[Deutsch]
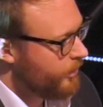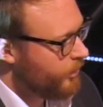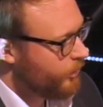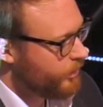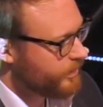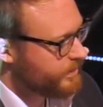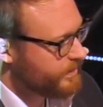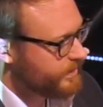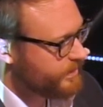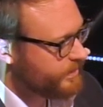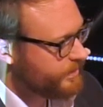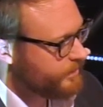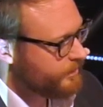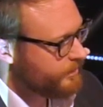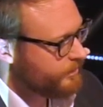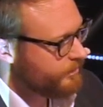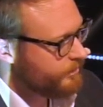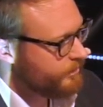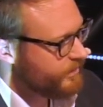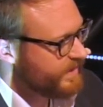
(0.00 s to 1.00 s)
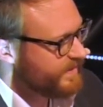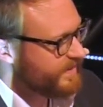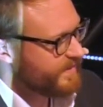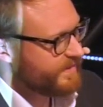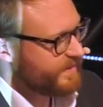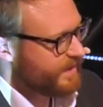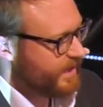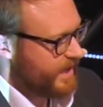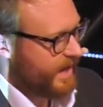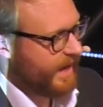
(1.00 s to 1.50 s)
und
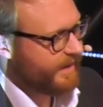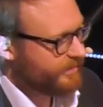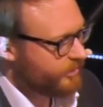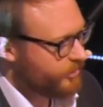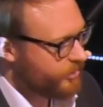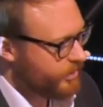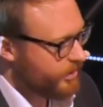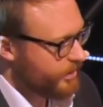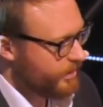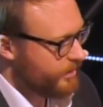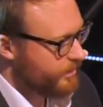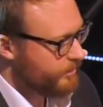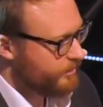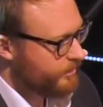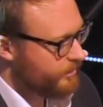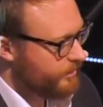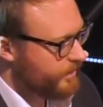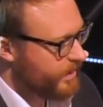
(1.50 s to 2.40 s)
dieses klassische